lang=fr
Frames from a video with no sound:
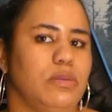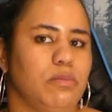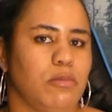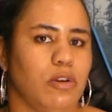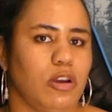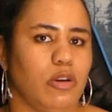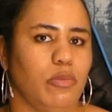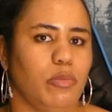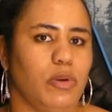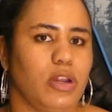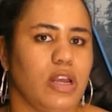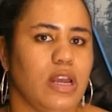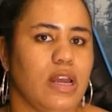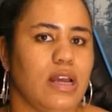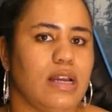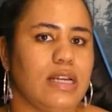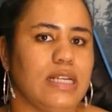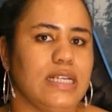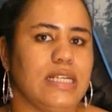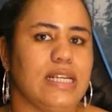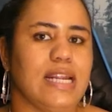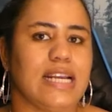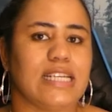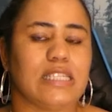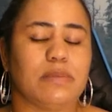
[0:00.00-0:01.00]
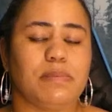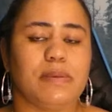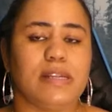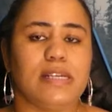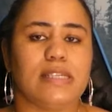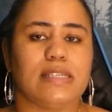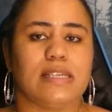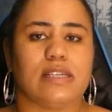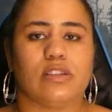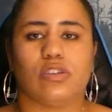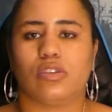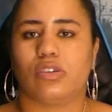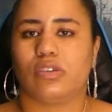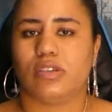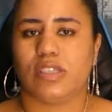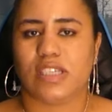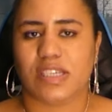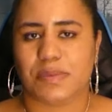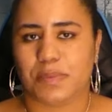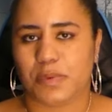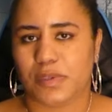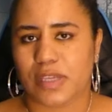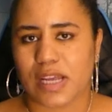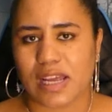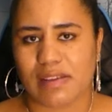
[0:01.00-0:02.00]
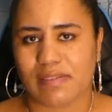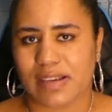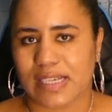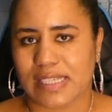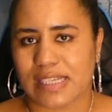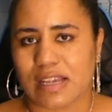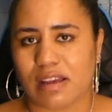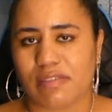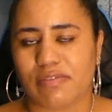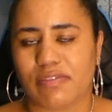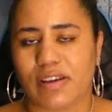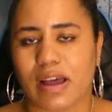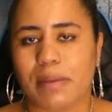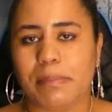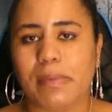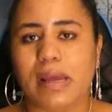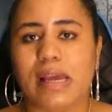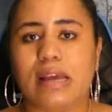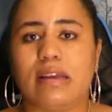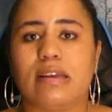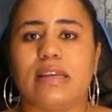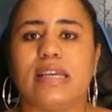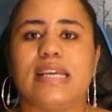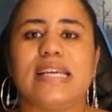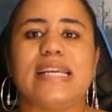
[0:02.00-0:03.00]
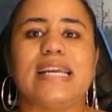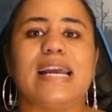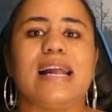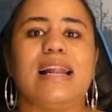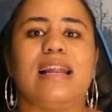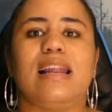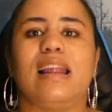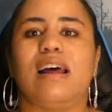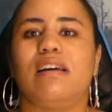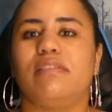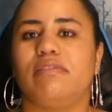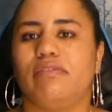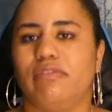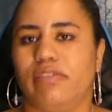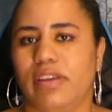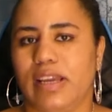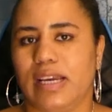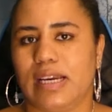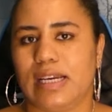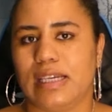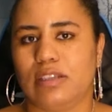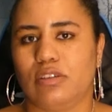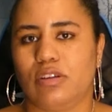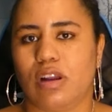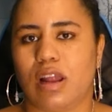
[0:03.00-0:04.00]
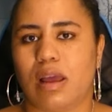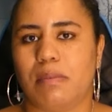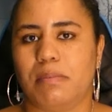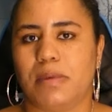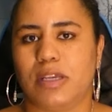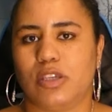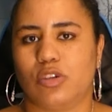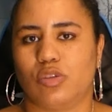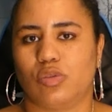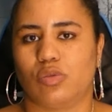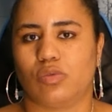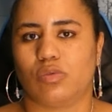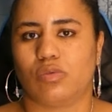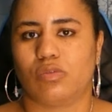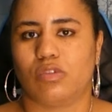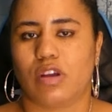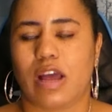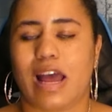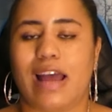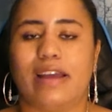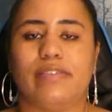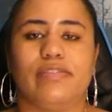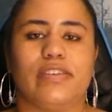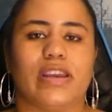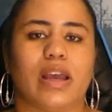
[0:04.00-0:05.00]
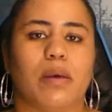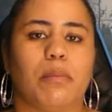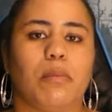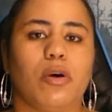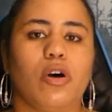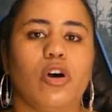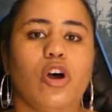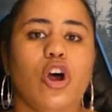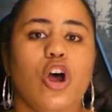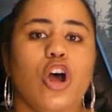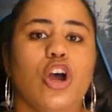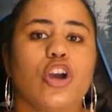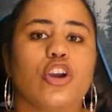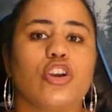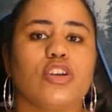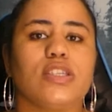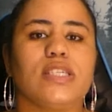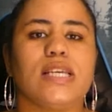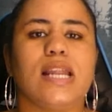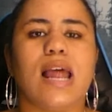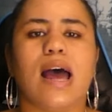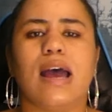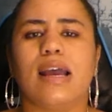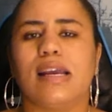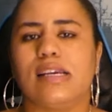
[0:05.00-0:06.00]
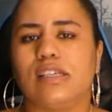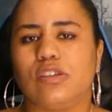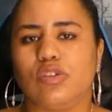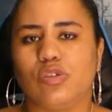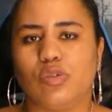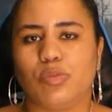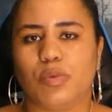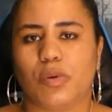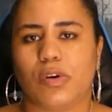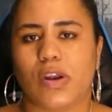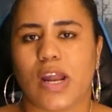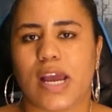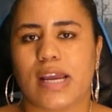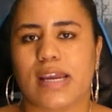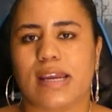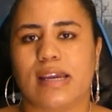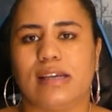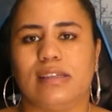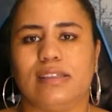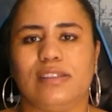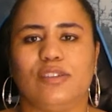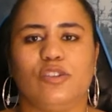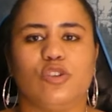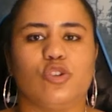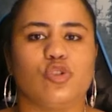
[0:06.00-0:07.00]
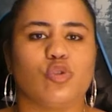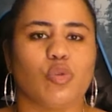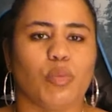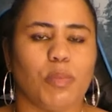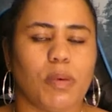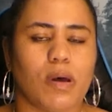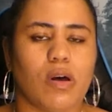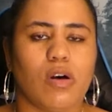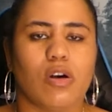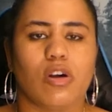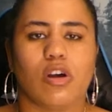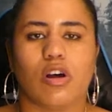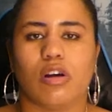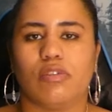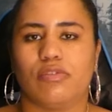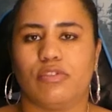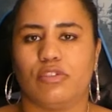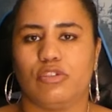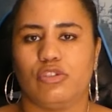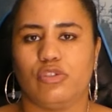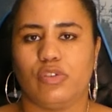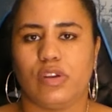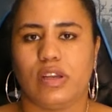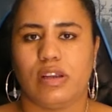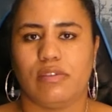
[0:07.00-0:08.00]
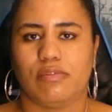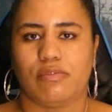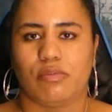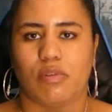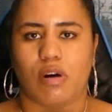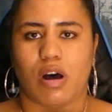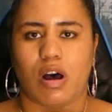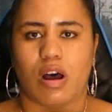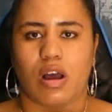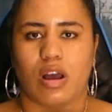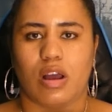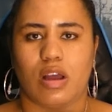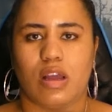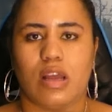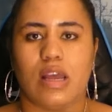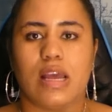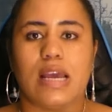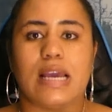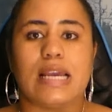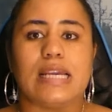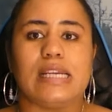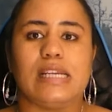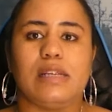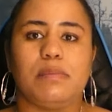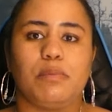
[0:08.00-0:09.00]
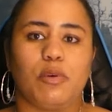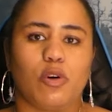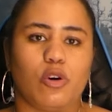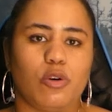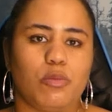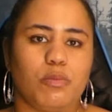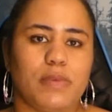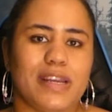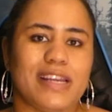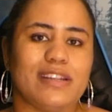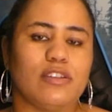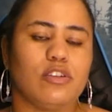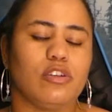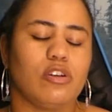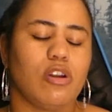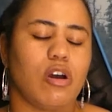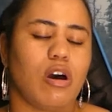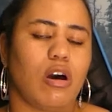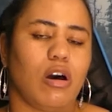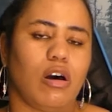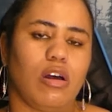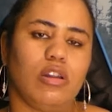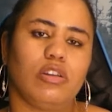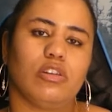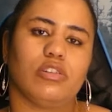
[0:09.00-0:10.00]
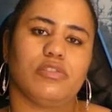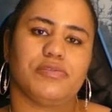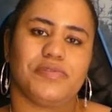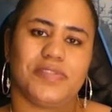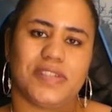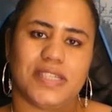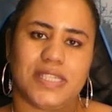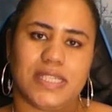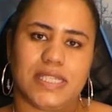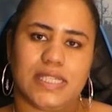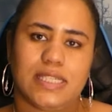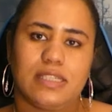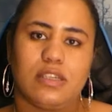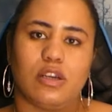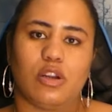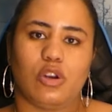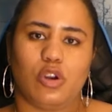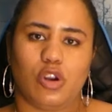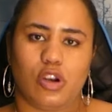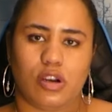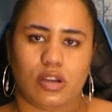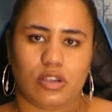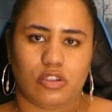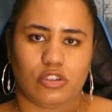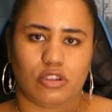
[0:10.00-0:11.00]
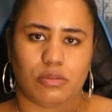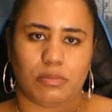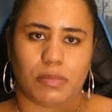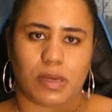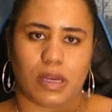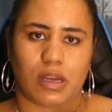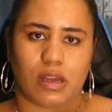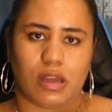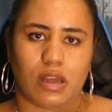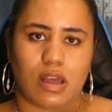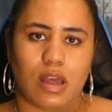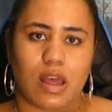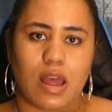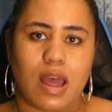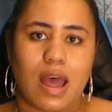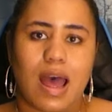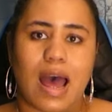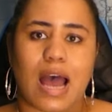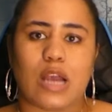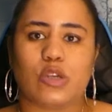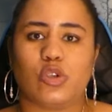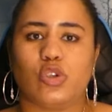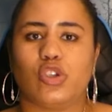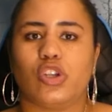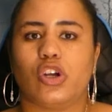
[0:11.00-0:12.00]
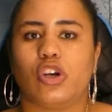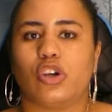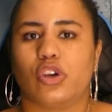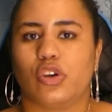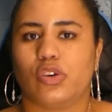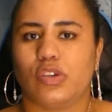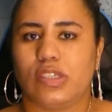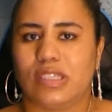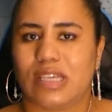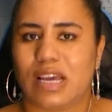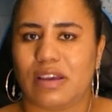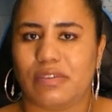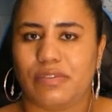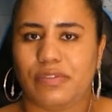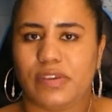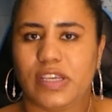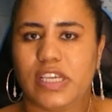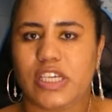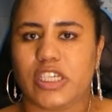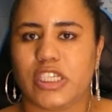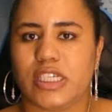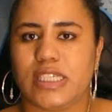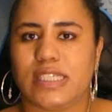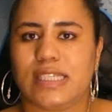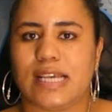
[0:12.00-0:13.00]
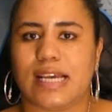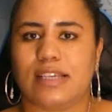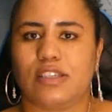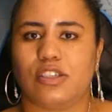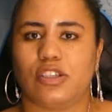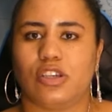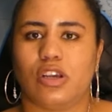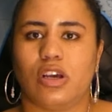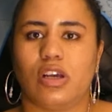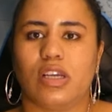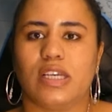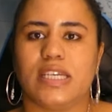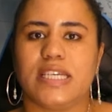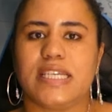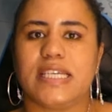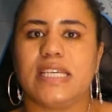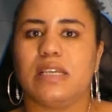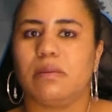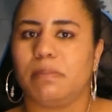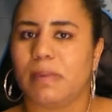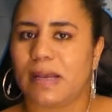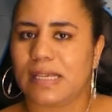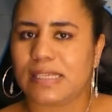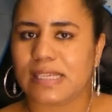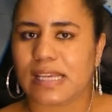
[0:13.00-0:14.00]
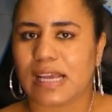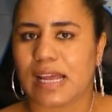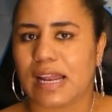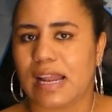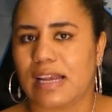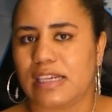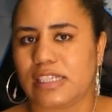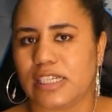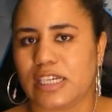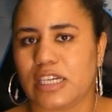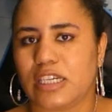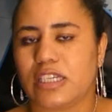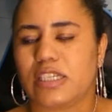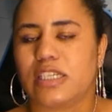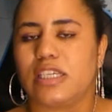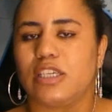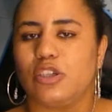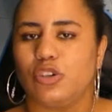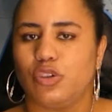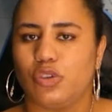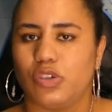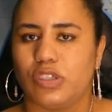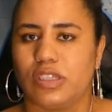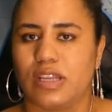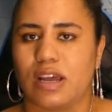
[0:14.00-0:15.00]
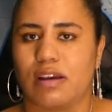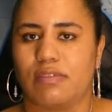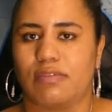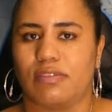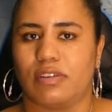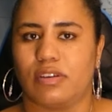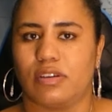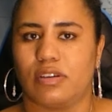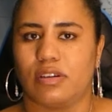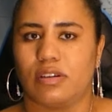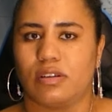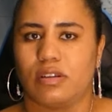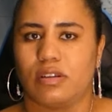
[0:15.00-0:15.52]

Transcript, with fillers: immeuble, et il explique s'être disputé avec sa femme et qu'elle l'a viré de la maison affirmant que c'est la raison pour laquelle ils ne sont pas encore venus les voir. Il promet de leur rendre visite le lendemain, ajoutant que sa fille est chez sa sœur et qu'il passera la chercher juste avant.